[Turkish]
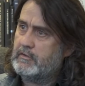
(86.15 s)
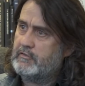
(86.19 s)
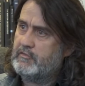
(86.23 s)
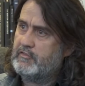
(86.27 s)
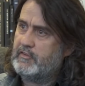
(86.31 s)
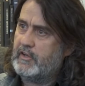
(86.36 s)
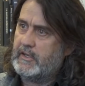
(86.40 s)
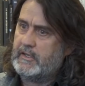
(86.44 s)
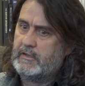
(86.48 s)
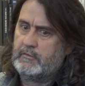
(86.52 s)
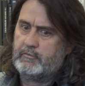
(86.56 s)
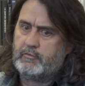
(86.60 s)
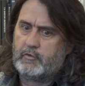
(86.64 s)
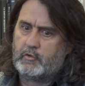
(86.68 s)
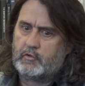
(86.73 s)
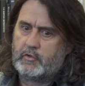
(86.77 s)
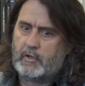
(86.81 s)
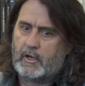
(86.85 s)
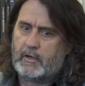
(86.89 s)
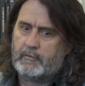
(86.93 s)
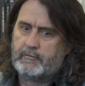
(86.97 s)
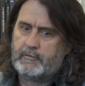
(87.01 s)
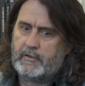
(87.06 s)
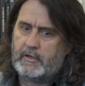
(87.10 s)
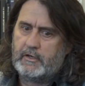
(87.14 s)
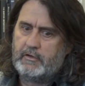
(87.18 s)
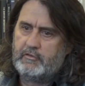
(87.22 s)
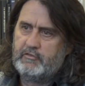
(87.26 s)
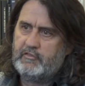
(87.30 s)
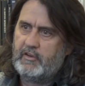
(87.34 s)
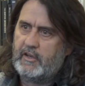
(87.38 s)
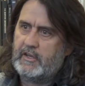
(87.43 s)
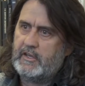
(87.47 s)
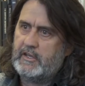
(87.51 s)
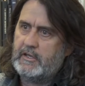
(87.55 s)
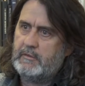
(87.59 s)
Çeki, fotoğrafların
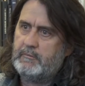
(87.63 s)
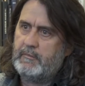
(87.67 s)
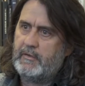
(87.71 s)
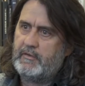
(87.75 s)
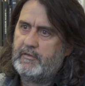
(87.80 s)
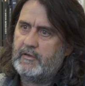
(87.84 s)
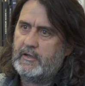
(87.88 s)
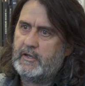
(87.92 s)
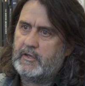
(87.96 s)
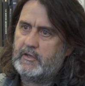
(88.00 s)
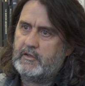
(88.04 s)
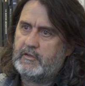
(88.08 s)
çekilmesiyle